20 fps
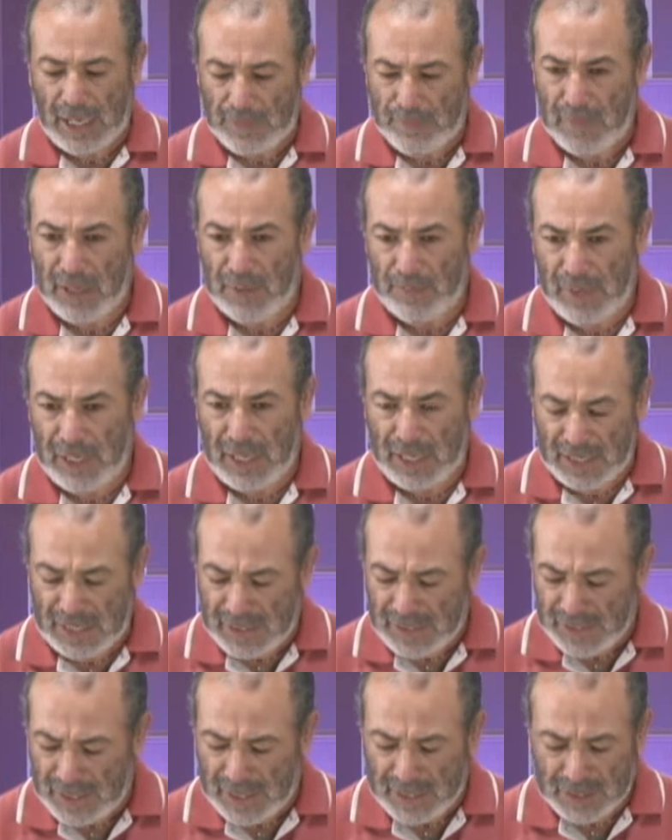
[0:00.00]
eh, mira, en
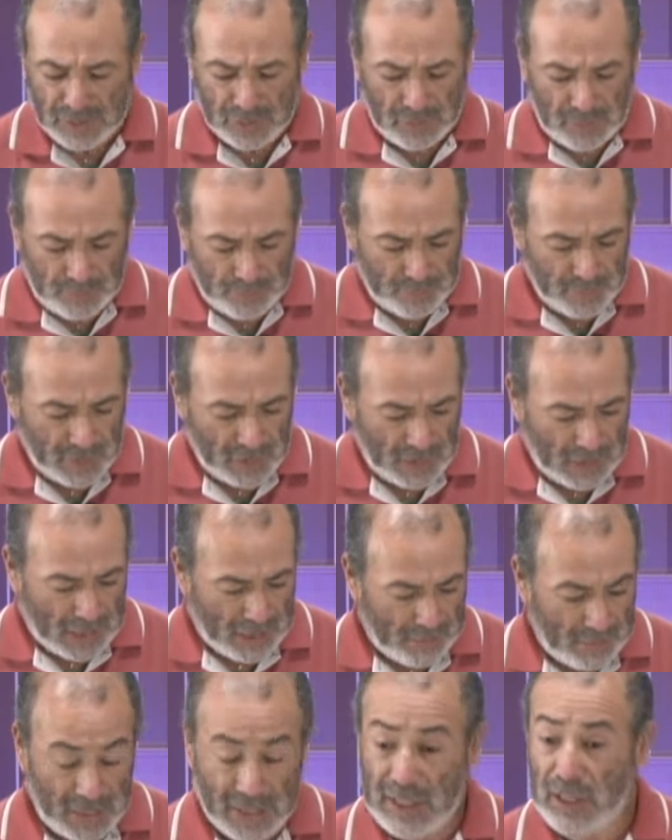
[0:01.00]
este caso,
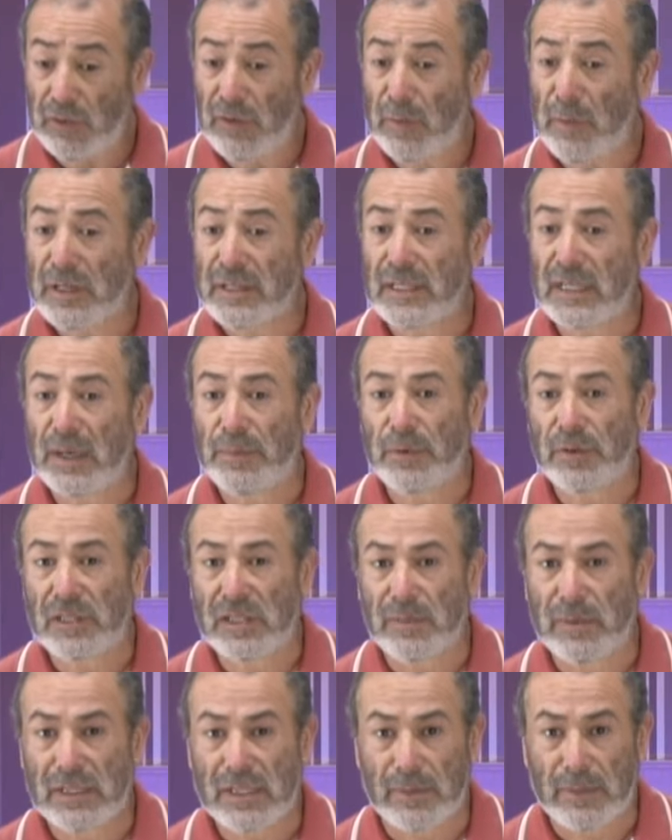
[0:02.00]
este lo vamos a hacer la
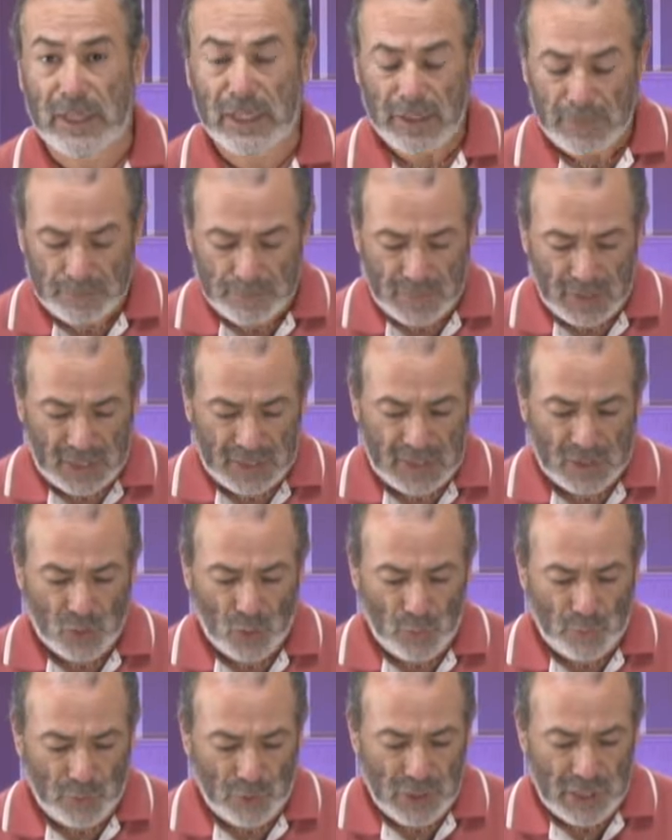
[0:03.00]
próxima semana. Este es
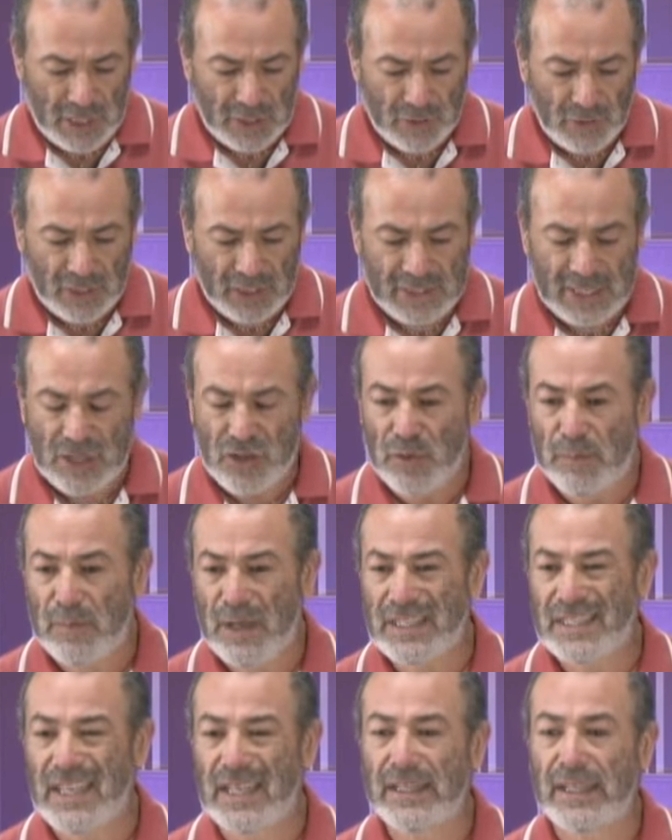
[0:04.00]
un proyecto que está hecho en
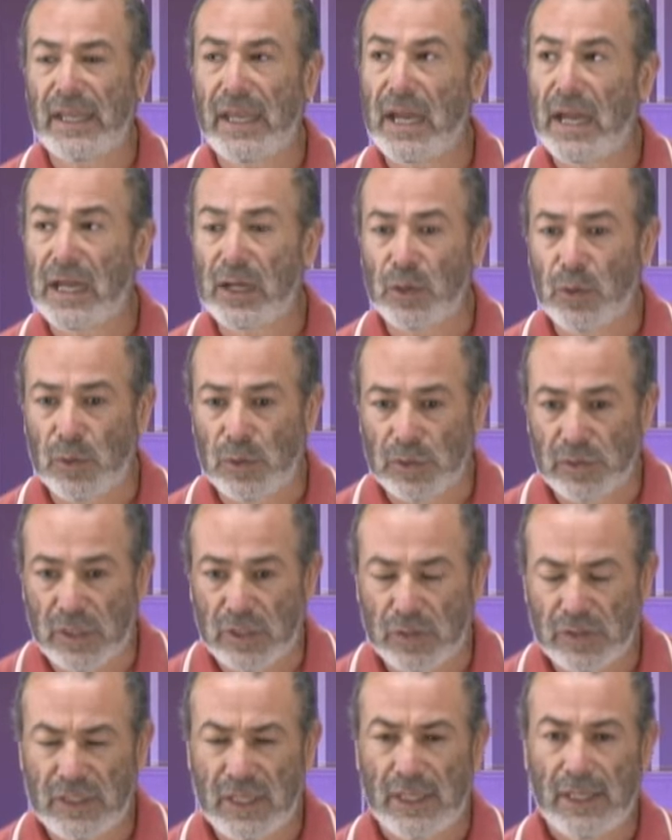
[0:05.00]
base a triángulos.
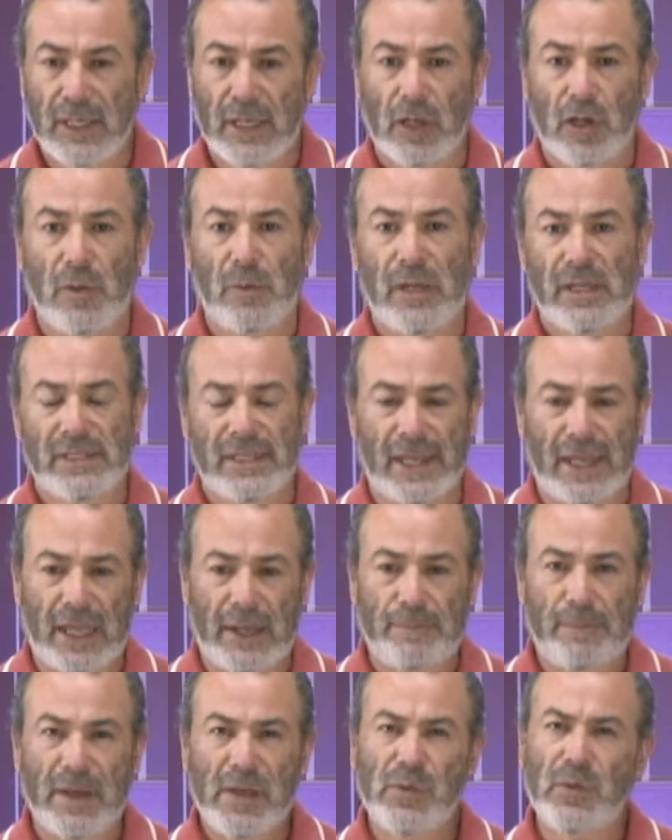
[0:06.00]
Entonces, como decía,
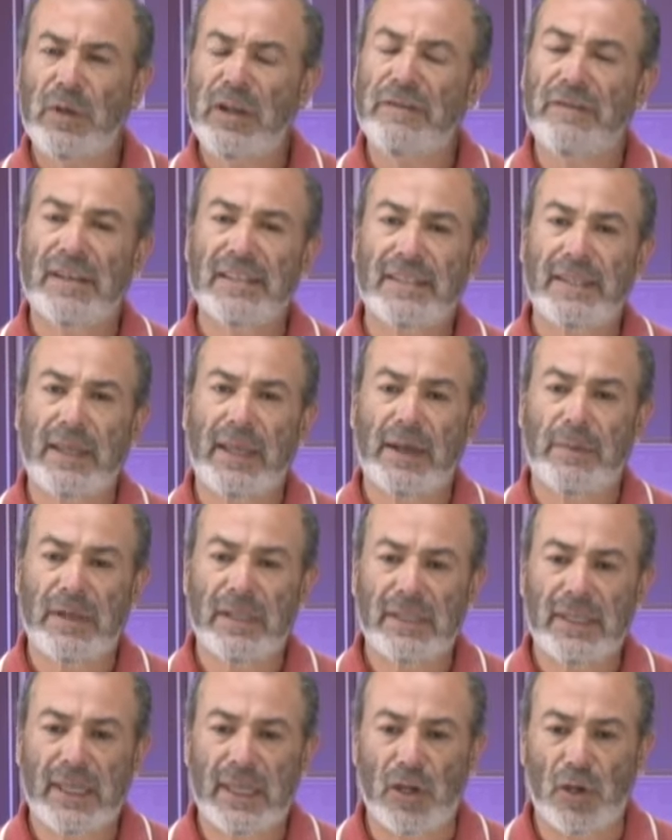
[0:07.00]
el patchwork es
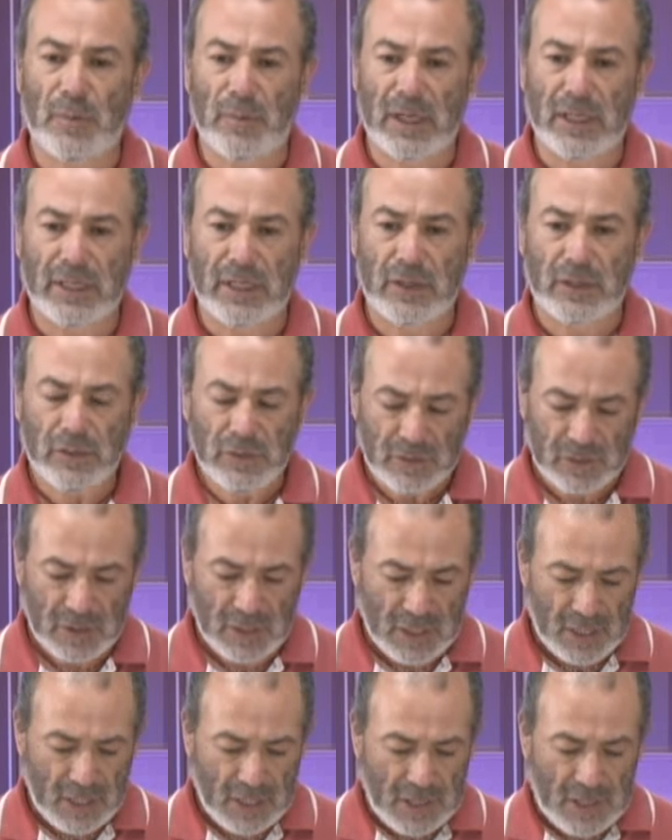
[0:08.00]
básicamente geométricos.
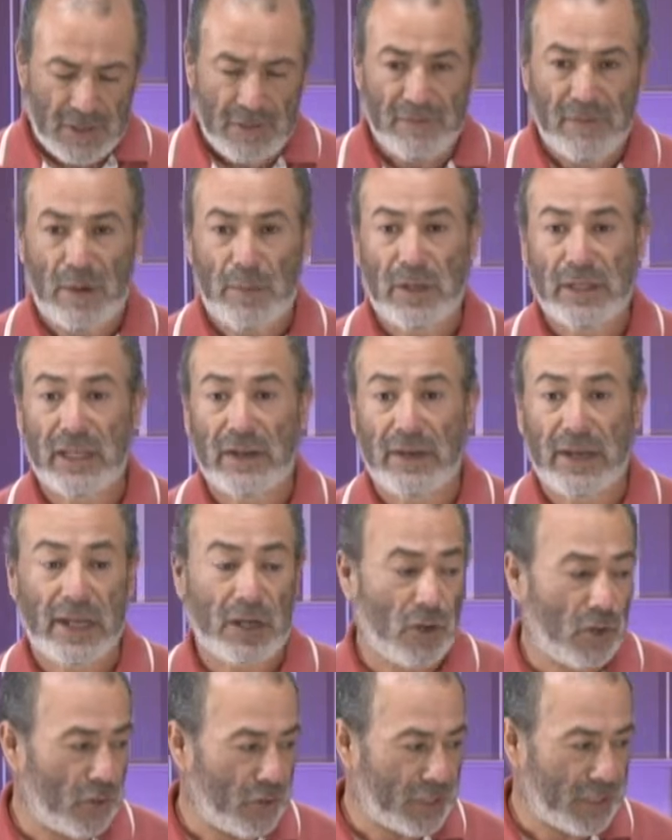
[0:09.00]
Vamos a
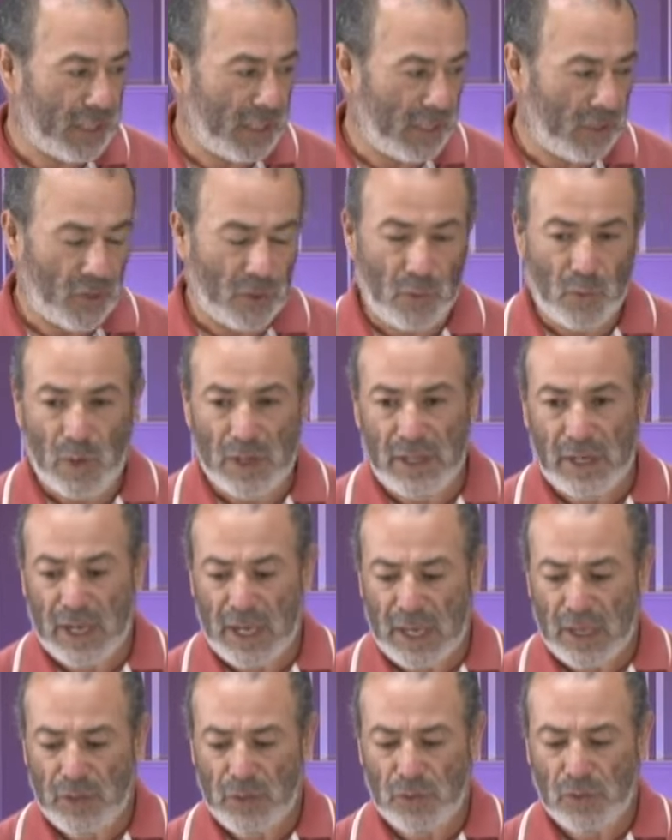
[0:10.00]
trabajar con, con
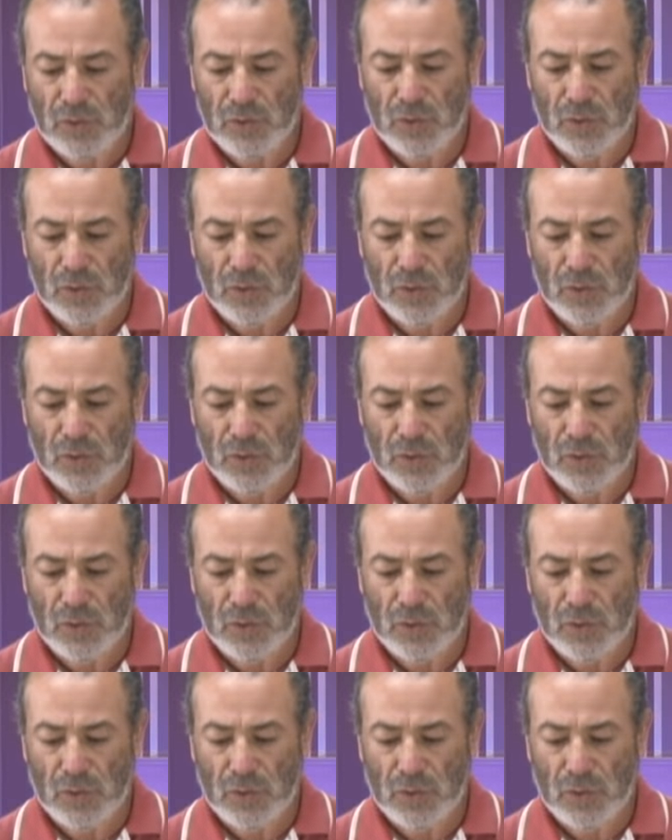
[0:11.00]
cuadrados.